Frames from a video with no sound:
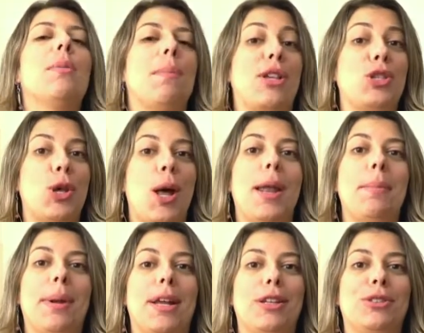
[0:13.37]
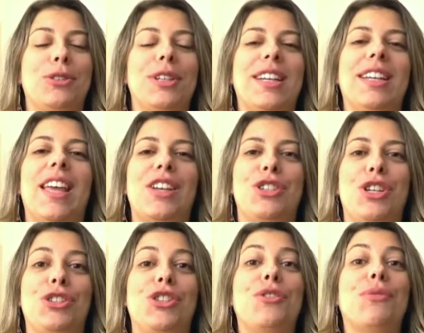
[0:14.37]
Mas só lembrando que a
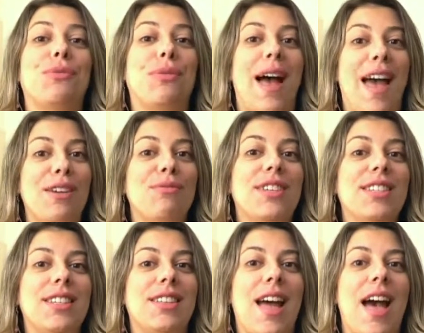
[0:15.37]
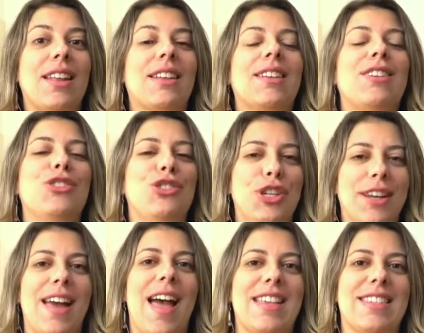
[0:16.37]
gente vai visitar de
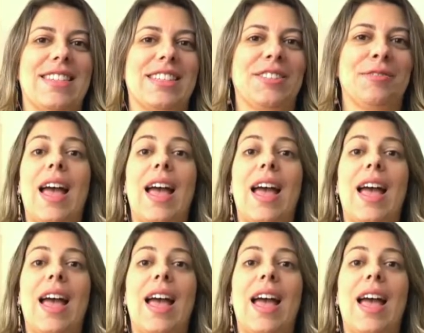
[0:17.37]
casa.